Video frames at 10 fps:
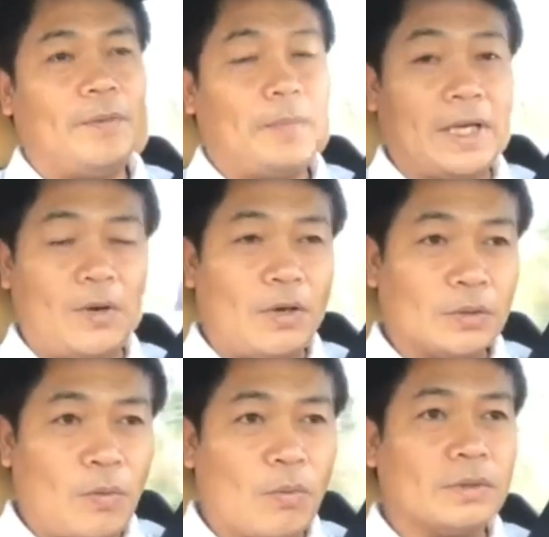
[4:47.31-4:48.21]
ไปร้อง
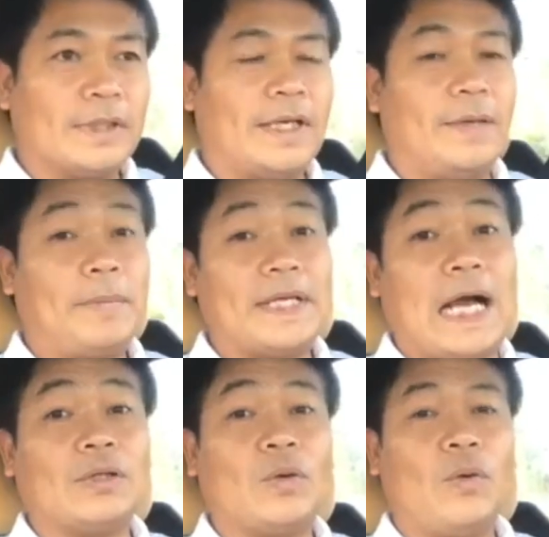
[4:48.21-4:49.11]
ทุกข์นะฮะไปก
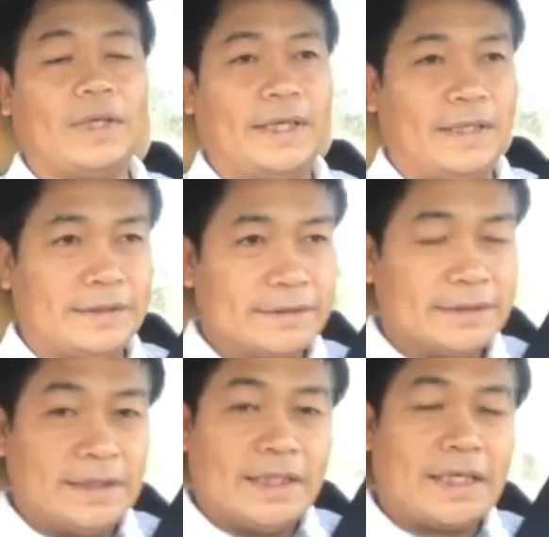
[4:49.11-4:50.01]
ล่าวโทษนะฮะ
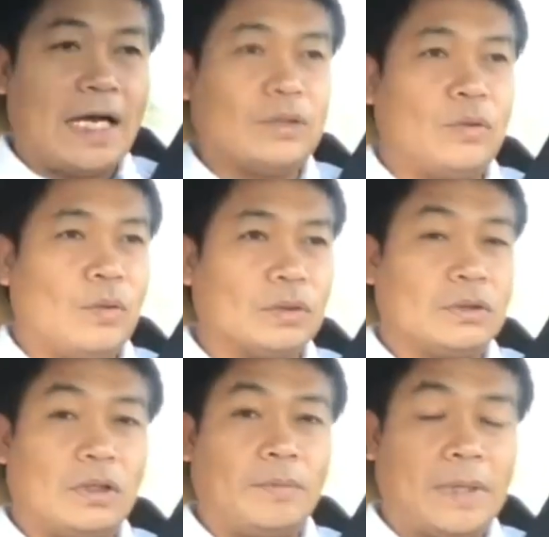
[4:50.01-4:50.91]
กล่าวโทษ
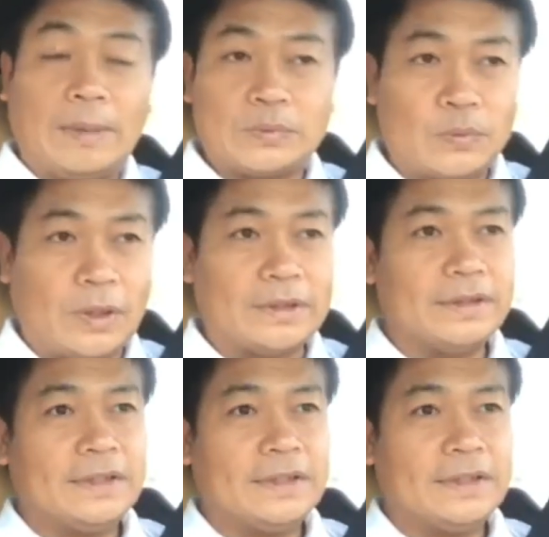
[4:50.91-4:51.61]
ต่อพนักงานสอบสวน